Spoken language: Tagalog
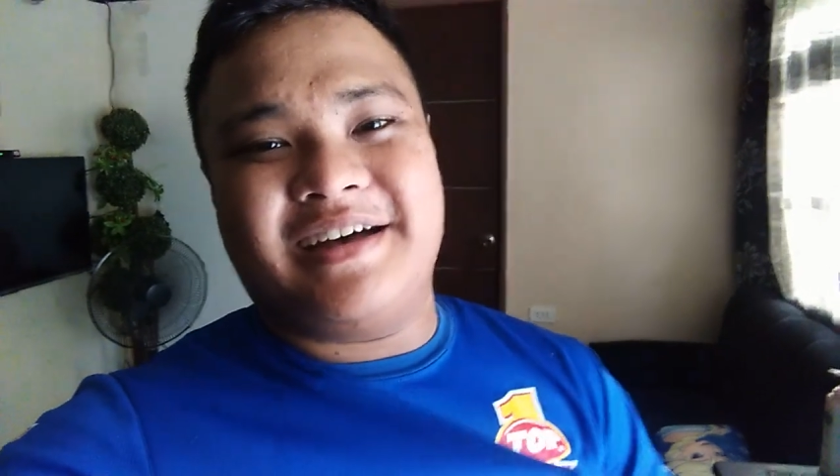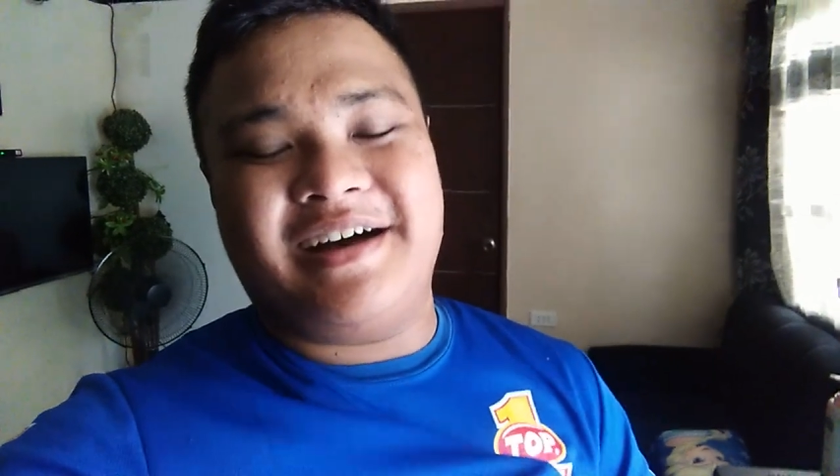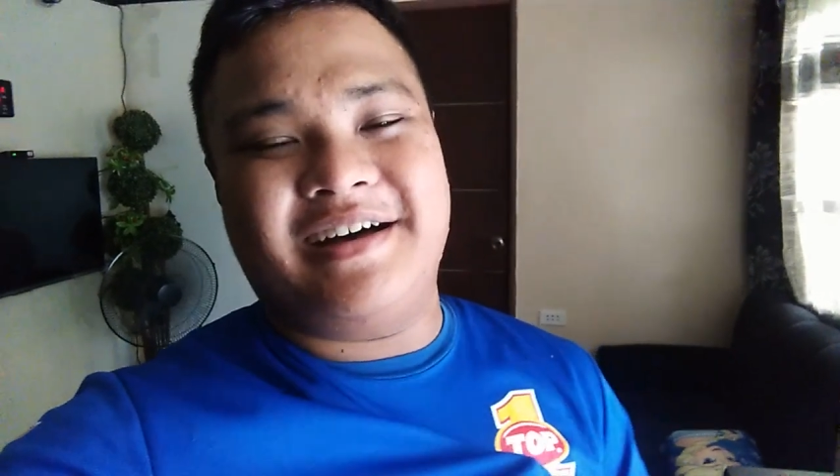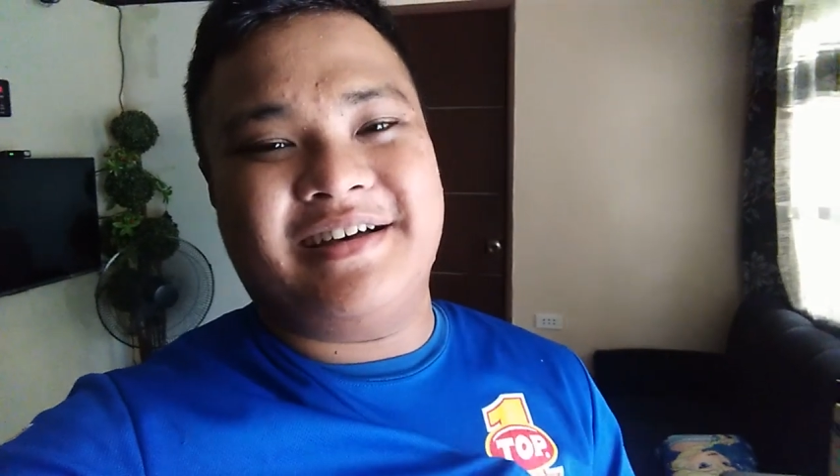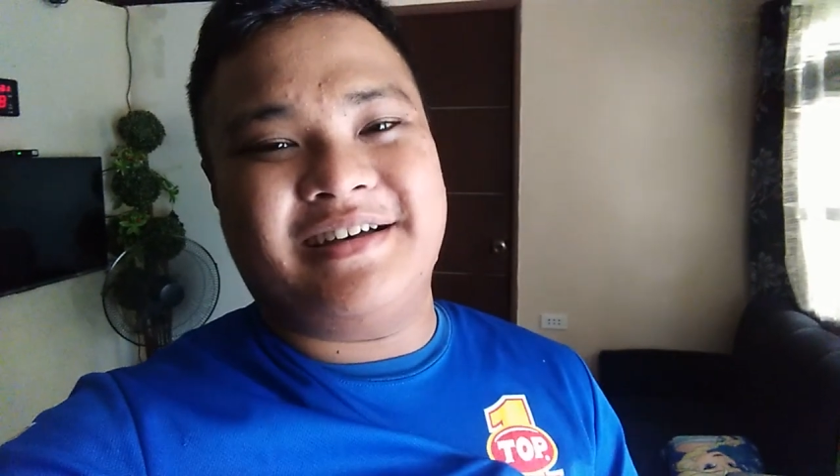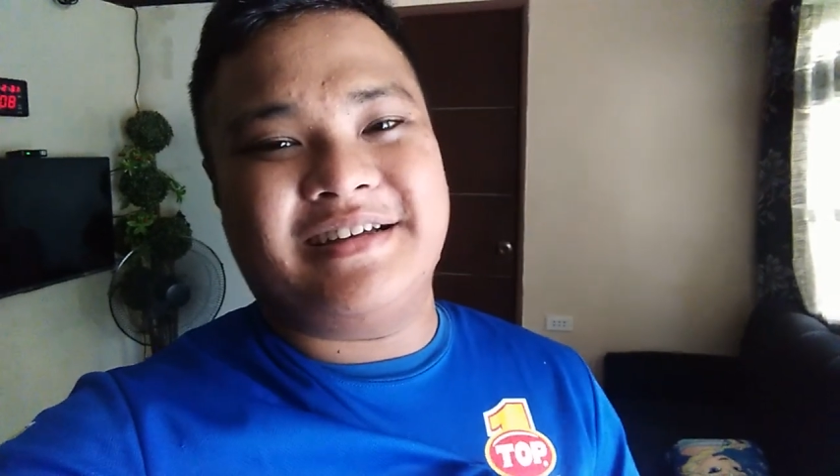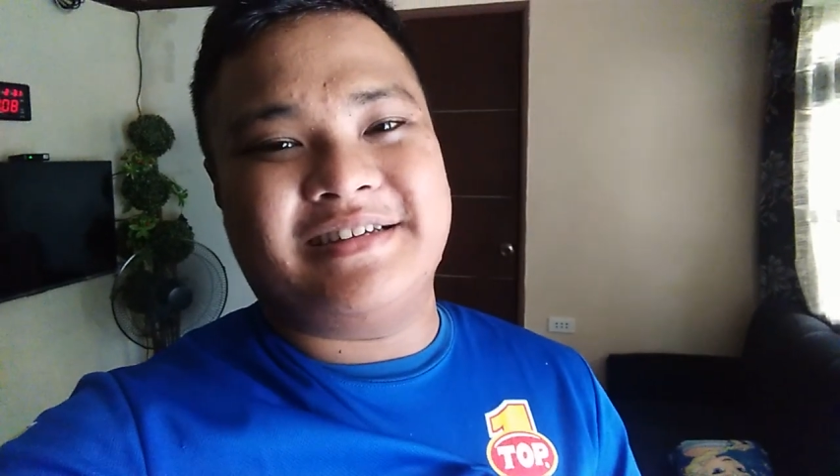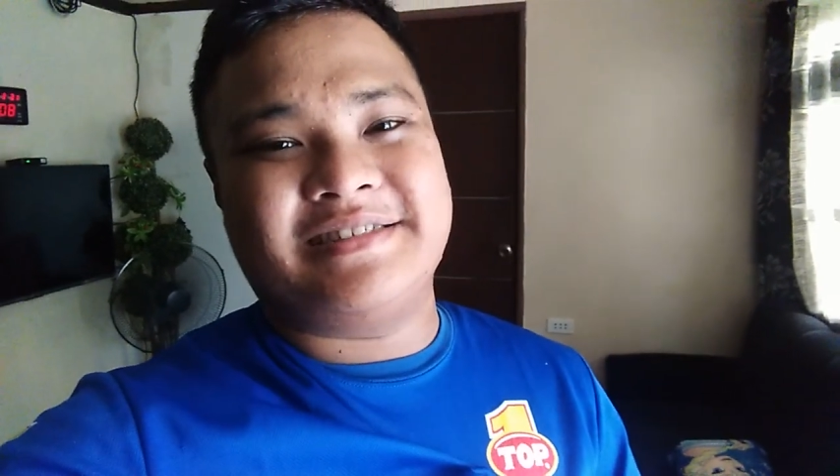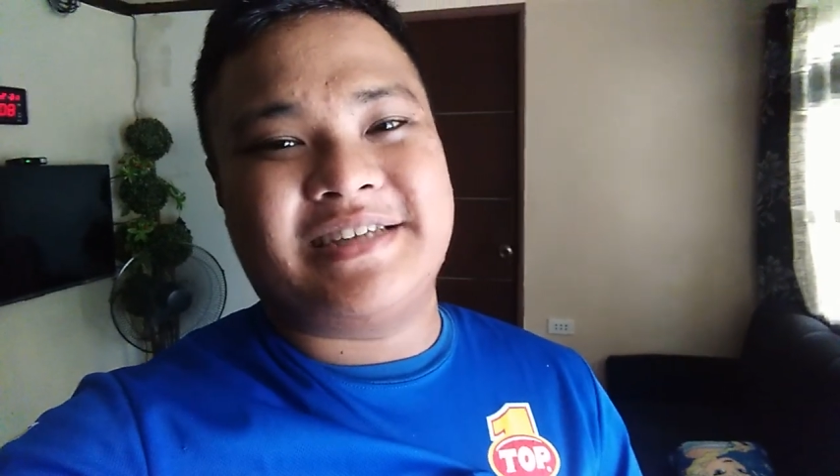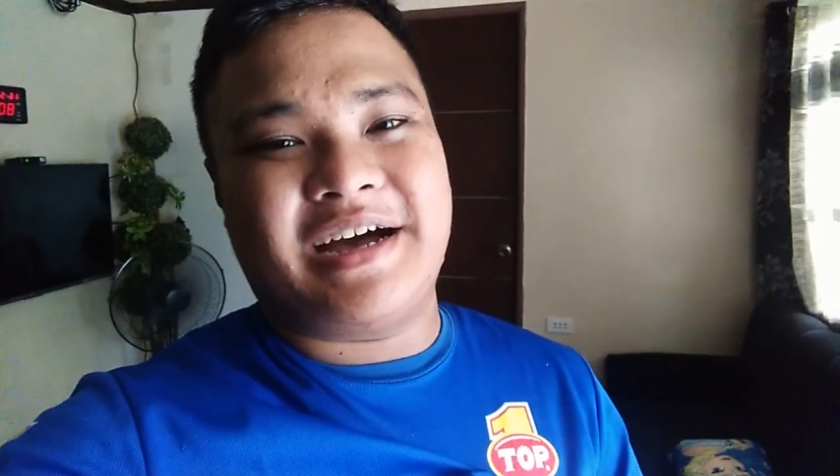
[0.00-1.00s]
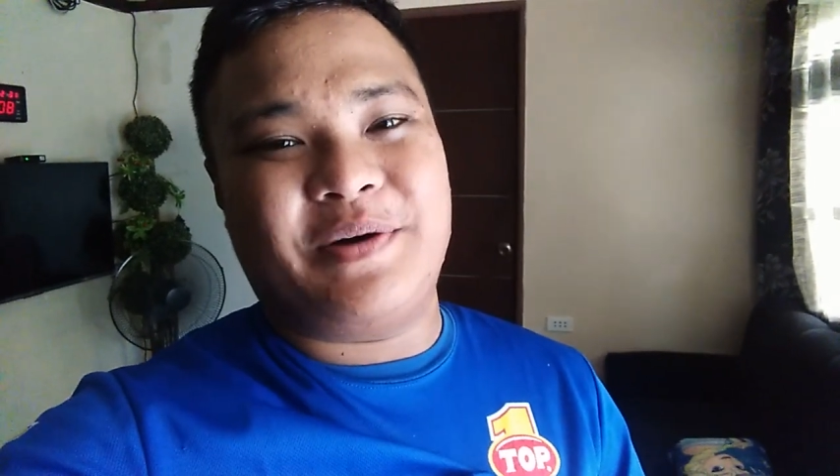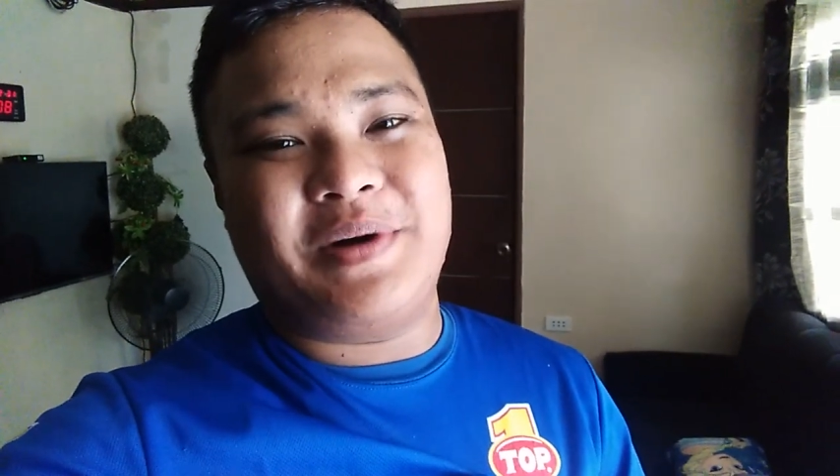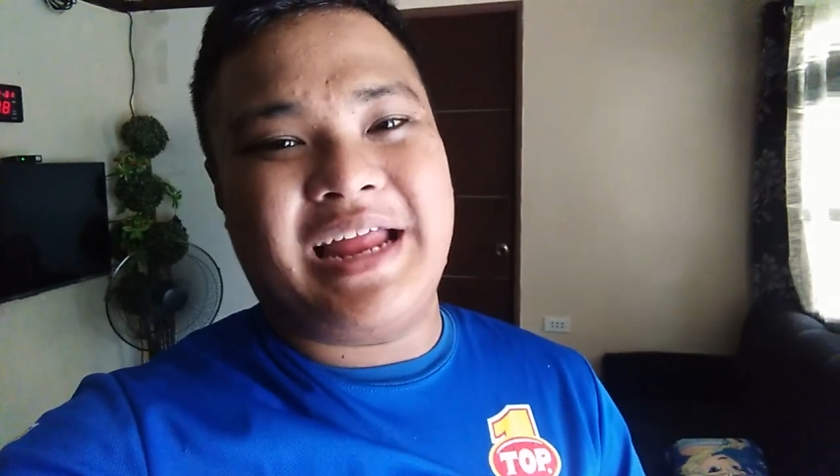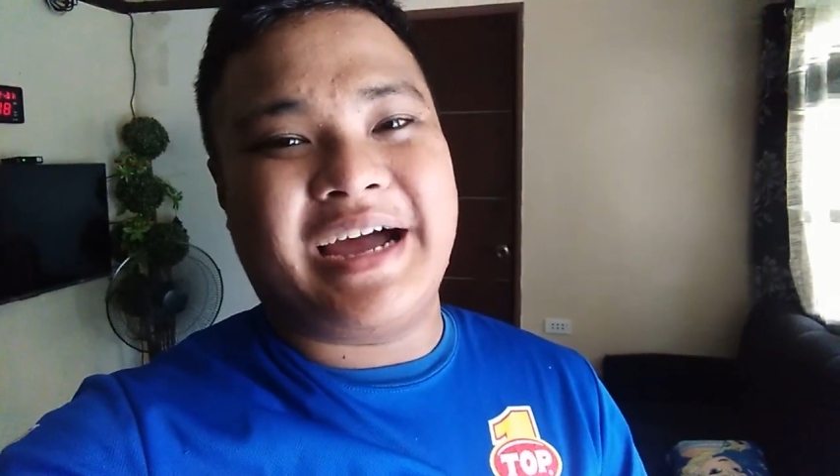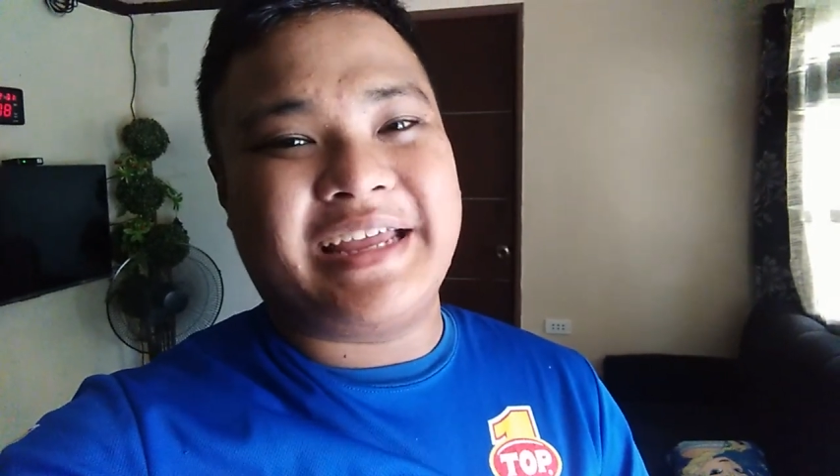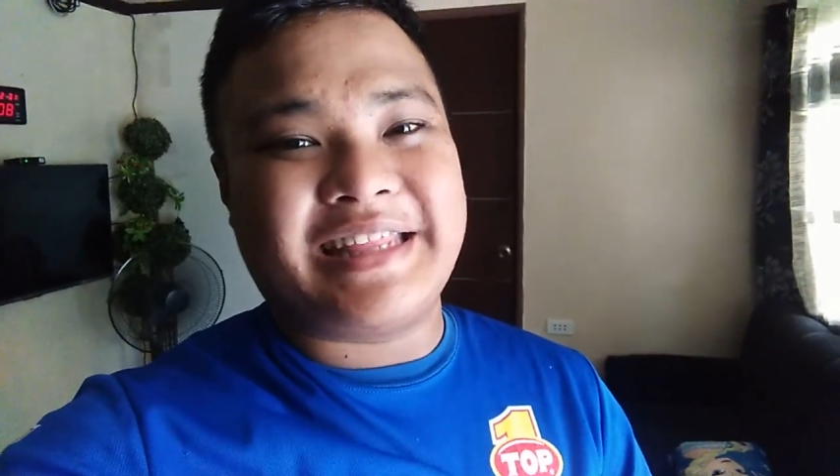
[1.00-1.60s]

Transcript: Uh, saka wala rin